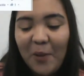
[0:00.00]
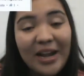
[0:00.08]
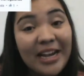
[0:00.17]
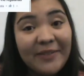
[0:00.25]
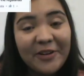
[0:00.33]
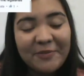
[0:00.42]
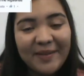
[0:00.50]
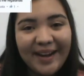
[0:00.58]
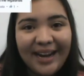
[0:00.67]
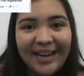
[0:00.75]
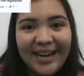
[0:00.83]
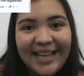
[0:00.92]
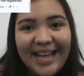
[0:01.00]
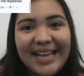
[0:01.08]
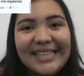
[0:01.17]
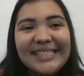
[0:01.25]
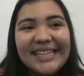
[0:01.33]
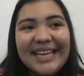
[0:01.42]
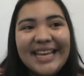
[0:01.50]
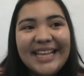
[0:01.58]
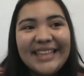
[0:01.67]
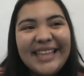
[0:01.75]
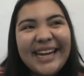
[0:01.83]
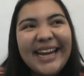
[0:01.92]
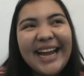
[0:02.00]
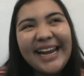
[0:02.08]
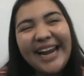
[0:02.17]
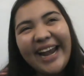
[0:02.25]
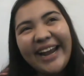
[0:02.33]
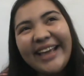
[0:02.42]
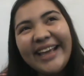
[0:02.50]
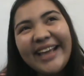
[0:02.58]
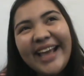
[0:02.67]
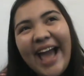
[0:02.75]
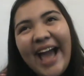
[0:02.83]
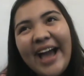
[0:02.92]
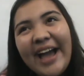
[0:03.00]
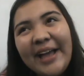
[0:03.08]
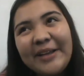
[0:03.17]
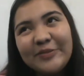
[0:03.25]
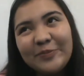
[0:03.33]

cuál libro me regalarías. Te regalaría...